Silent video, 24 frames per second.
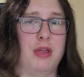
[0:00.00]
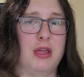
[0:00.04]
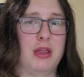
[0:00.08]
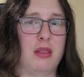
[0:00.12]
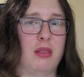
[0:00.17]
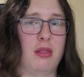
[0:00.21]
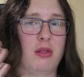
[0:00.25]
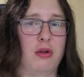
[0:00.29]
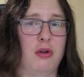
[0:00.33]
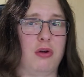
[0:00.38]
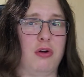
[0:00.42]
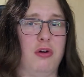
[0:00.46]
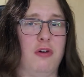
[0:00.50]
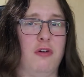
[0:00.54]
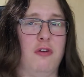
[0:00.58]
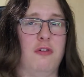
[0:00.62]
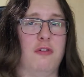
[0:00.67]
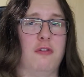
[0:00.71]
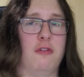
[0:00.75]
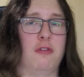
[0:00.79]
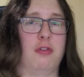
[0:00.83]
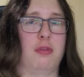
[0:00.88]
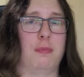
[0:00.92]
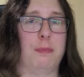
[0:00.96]
Jest
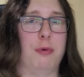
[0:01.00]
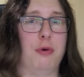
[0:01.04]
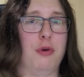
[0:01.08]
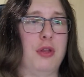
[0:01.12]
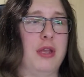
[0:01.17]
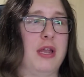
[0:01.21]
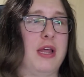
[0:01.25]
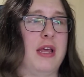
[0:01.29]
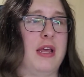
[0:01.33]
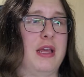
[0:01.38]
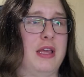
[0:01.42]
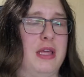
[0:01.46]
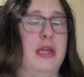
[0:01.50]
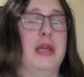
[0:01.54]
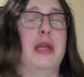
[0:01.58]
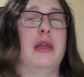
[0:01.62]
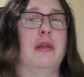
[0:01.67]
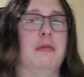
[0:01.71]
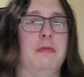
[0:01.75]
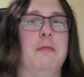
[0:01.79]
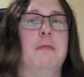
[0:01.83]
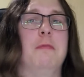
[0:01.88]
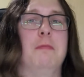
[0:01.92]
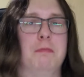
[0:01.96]
to spójne
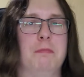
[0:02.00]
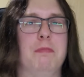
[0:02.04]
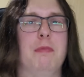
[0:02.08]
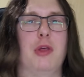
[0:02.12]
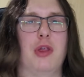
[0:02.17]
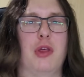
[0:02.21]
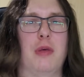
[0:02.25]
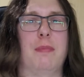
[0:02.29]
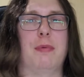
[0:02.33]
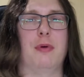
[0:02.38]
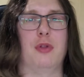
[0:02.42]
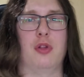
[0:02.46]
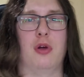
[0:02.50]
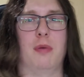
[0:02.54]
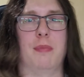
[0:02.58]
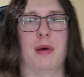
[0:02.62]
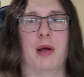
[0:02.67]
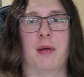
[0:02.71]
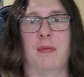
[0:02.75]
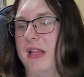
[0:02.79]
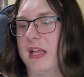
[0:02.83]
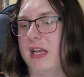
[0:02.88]
i mi się podoba.